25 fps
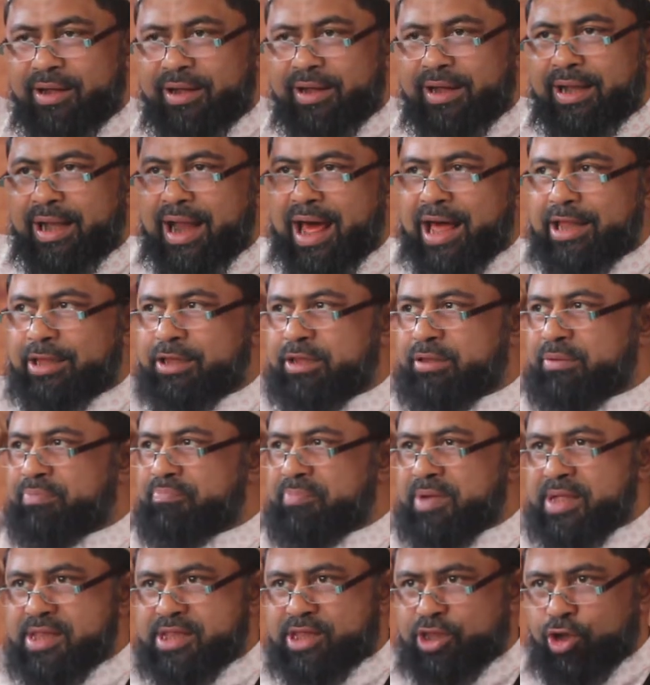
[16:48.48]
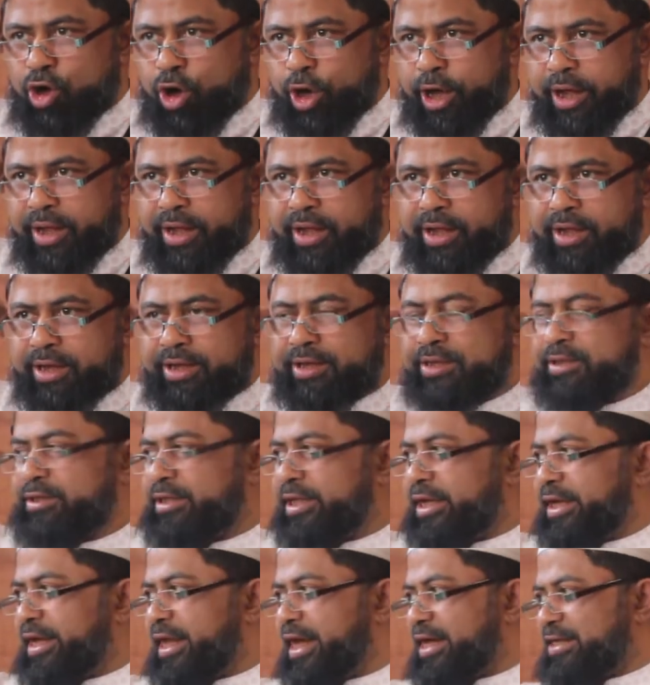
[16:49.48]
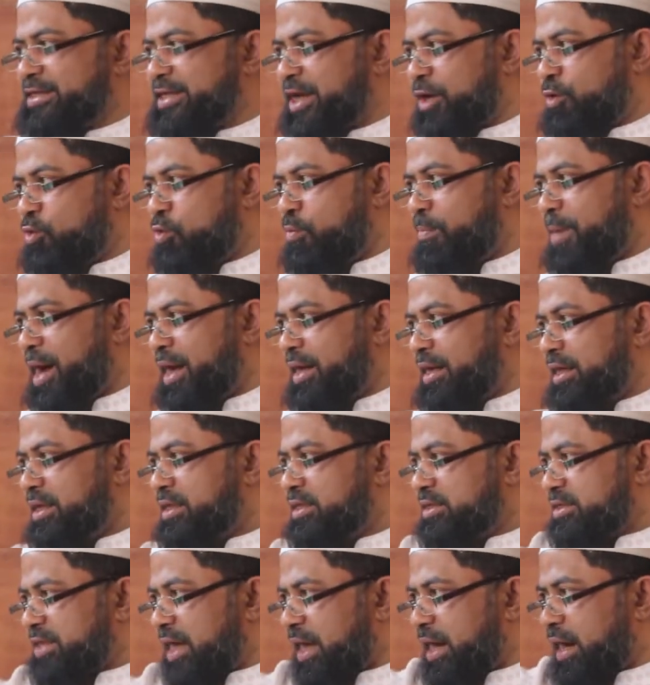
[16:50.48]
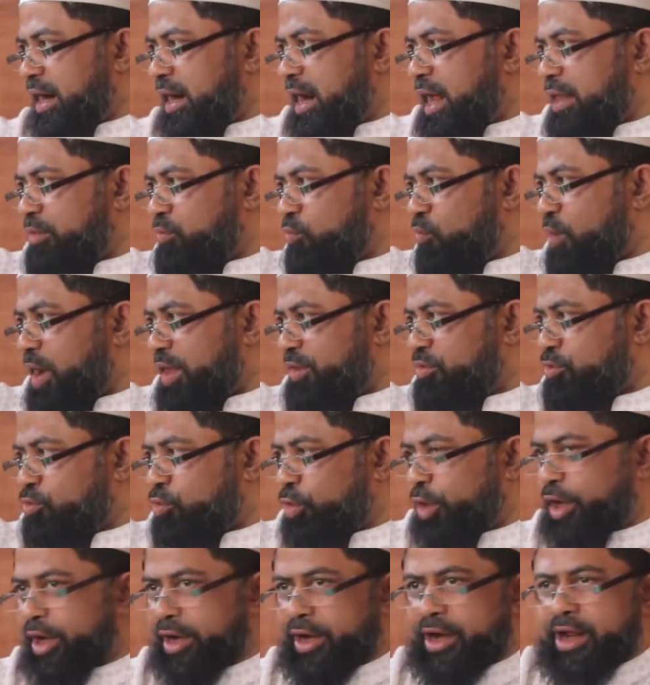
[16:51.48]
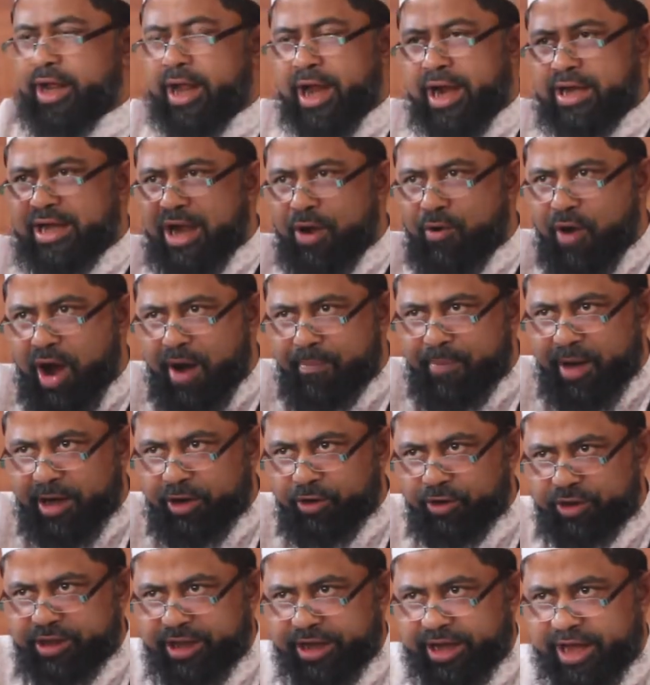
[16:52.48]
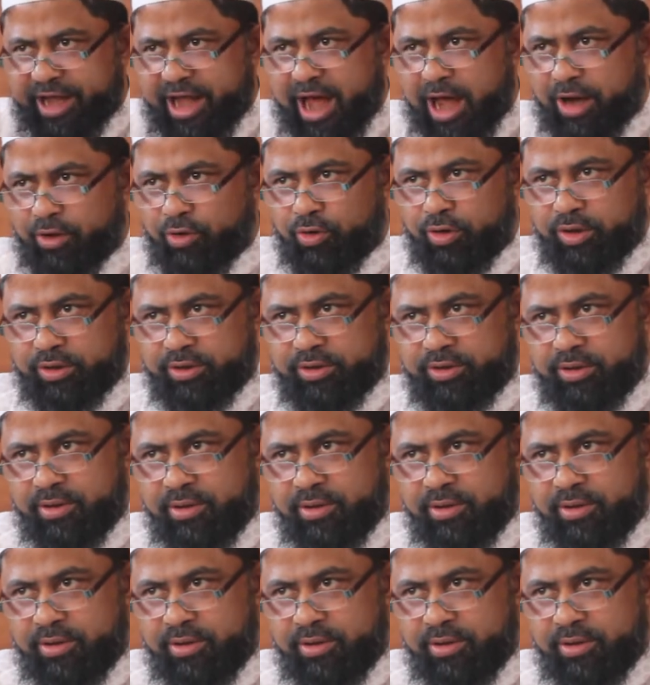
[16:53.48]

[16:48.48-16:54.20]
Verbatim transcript: ক্লাস মিস হয় দিনে এসে ঘুমান সারা রাত ওয়াজ করেন এটাও আমানতে খেয়ানত